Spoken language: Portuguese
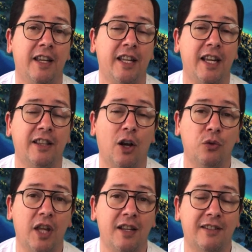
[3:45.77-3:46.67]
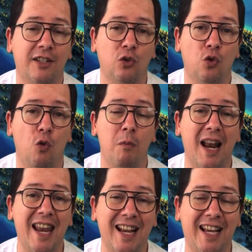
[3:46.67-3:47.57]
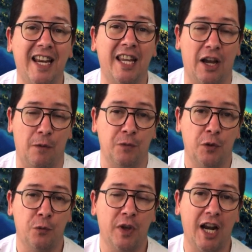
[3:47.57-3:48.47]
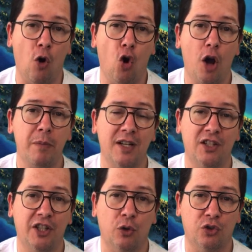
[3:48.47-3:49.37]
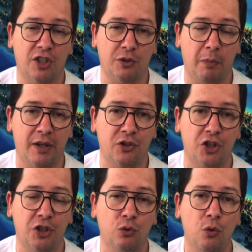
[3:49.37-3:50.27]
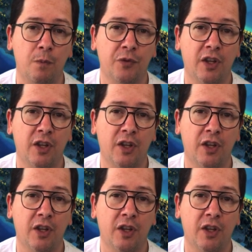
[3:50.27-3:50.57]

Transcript: E então tem sido uma alegria ver a obra de Deus se expandindo